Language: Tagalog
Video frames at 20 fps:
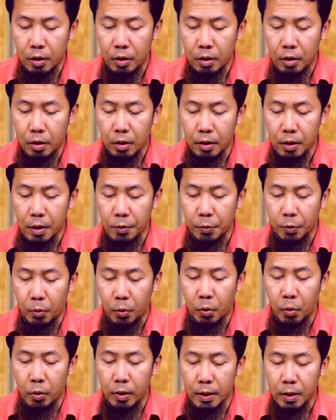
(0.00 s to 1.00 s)

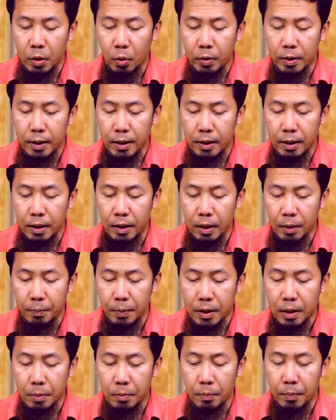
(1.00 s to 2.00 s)
daf'uhu li zawjatihi
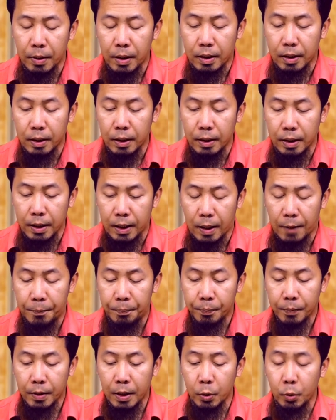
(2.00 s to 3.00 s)
bisabab aqdi
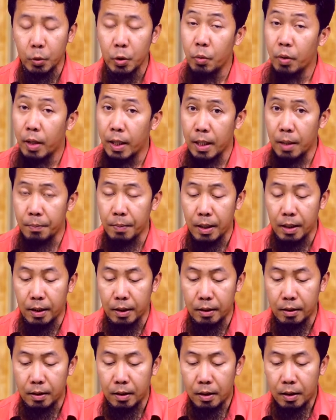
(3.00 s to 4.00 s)
nikah. Ito yung
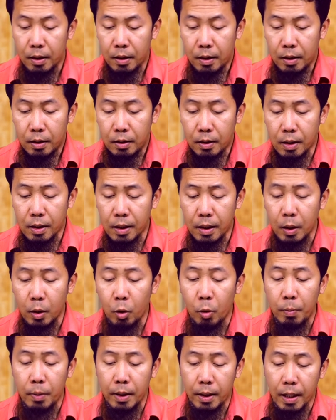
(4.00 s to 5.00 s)
kayamanan na naging
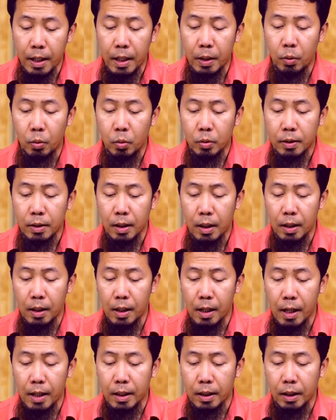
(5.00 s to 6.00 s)
obligado sa
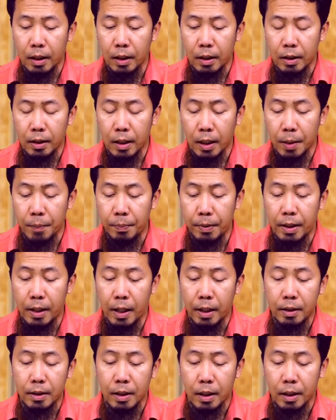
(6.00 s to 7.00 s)
lalaki na
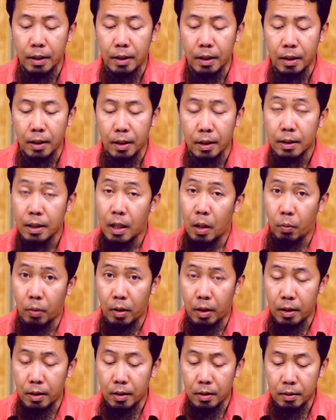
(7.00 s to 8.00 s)
ibigay sa kanyang
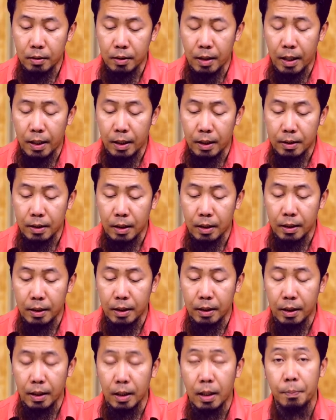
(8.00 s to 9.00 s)
asawa dahil sa
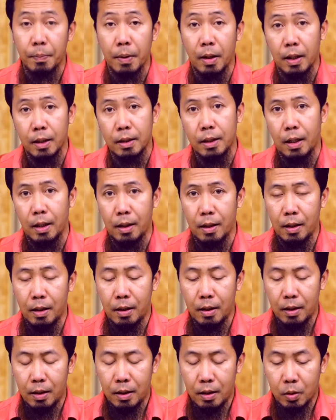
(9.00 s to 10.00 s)
naging ganap ang kasal.
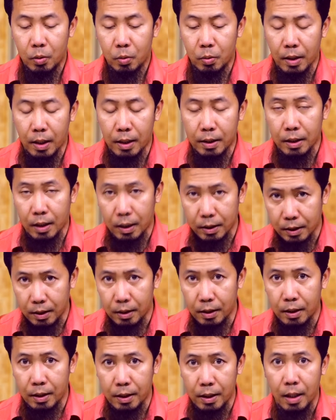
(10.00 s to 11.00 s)
So dahil sa
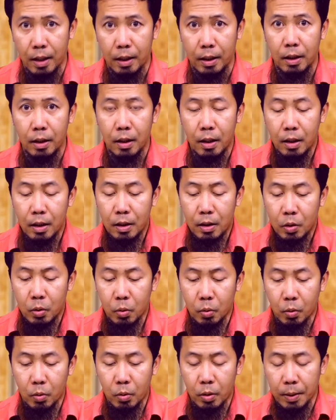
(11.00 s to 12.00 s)
kasal na nangyari,
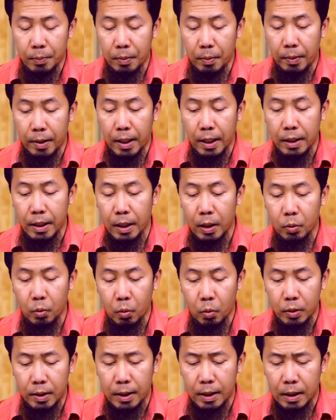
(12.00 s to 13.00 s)
so ibibigay niya
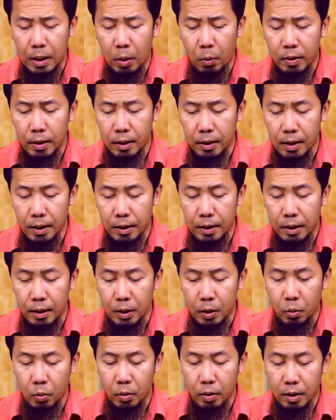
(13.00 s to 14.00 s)
ito. O tinatawag din natin
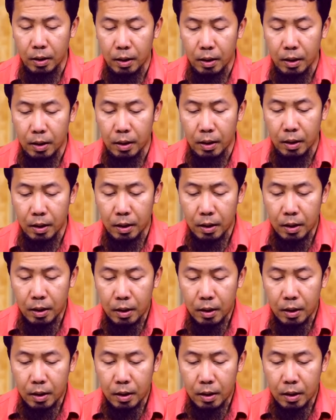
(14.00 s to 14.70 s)
itong uh,